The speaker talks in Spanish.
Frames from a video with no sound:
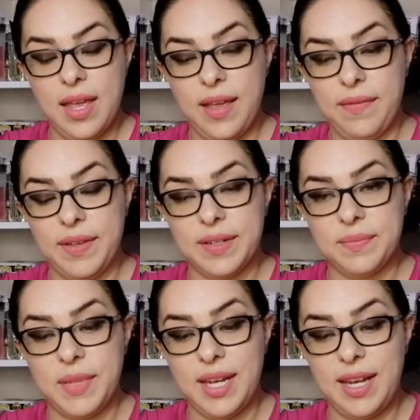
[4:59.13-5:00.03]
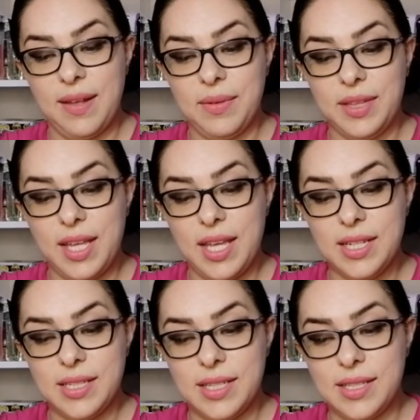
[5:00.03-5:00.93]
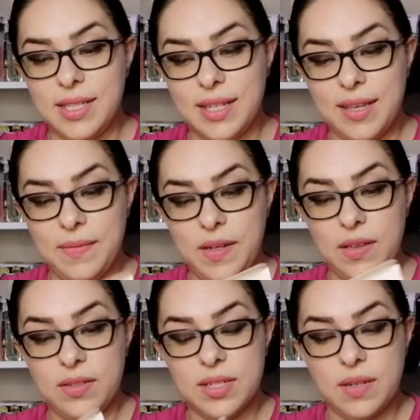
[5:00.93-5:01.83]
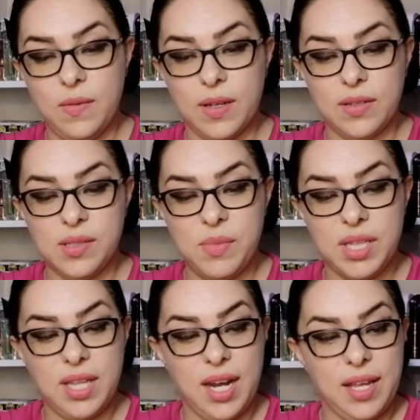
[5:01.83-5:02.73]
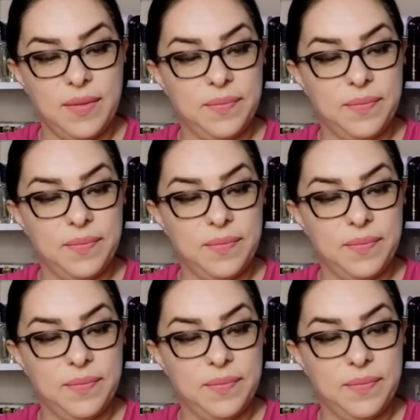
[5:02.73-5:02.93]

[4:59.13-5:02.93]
a ver, miren, la botella es esta. Qué bonitos recuerdos me trae.